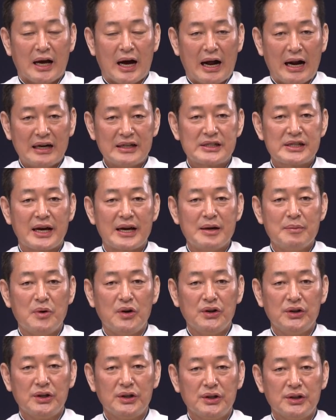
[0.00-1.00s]

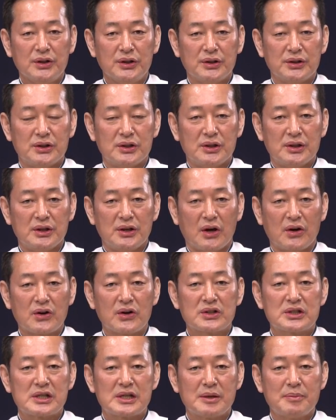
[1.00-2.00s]
알츠하이머는
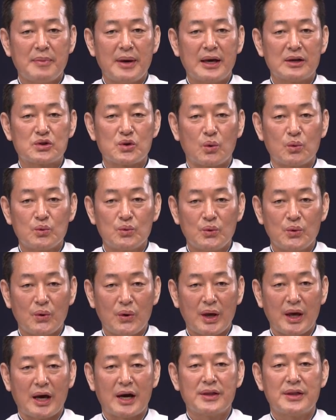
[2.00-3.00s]
여러 치매
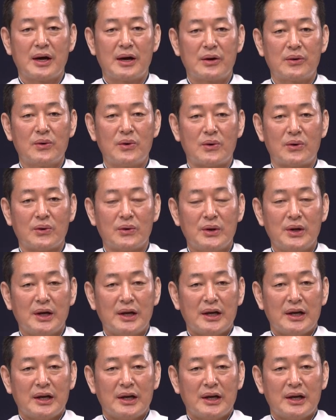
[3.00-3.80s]
종류의 하나로